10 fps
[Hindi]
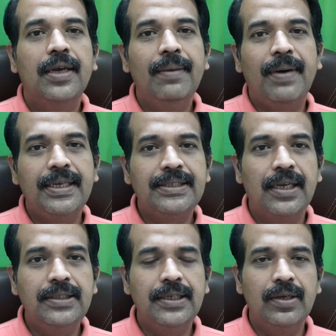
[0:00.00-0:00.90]
गए 22
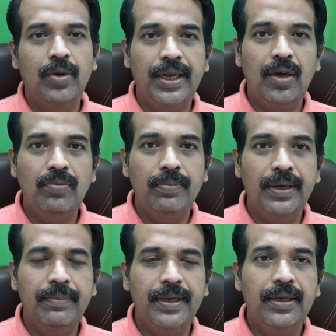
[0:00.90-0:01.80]
साल से गोरेगांव
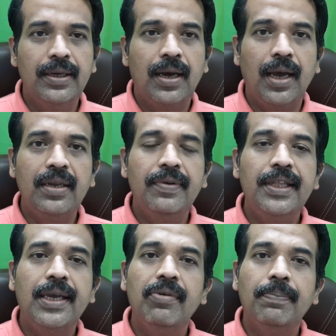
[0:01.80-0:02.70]
मुंबई में
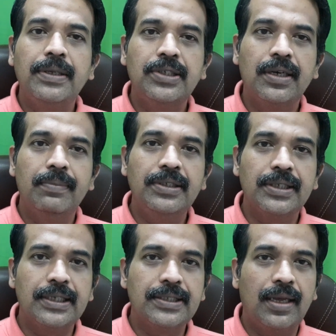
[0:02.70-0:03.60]
आयुर्वेदिक एवं पंचकर्म
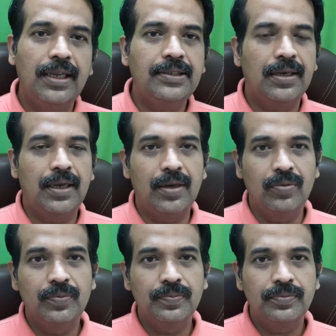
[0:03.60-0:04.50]
चिकित्सालय चला रहा
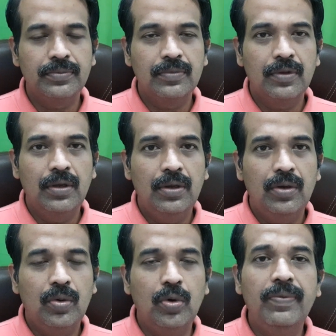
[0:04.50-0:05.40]
हूँ
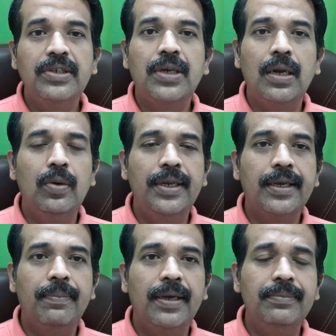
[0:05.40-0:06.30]
कोविड चालू होने
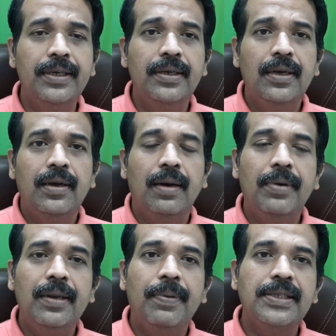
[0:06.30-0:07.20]
के बाद में
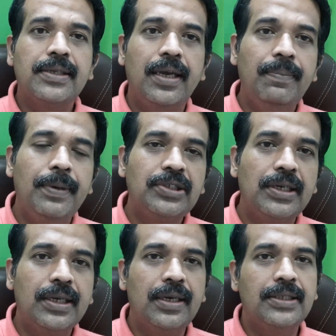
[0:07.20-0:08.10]
हमारे पास कई
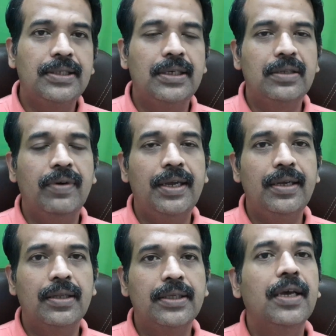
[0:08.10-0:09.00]
पेशेंट की ऐसी
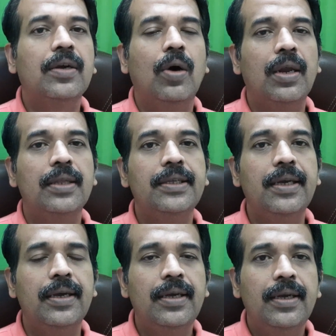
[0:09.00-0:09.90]
इंक्वायरी आती है कॉल आती
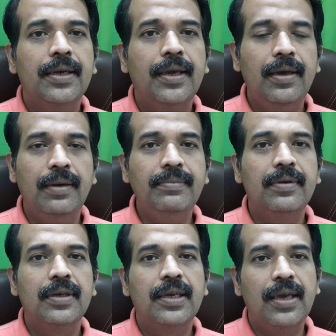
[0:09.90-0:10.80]
है कि हम
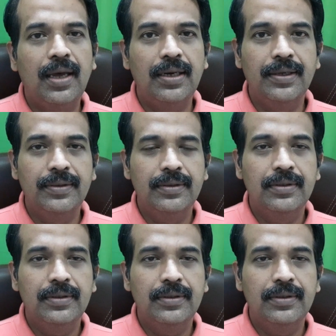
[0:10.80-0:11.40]
क्या लें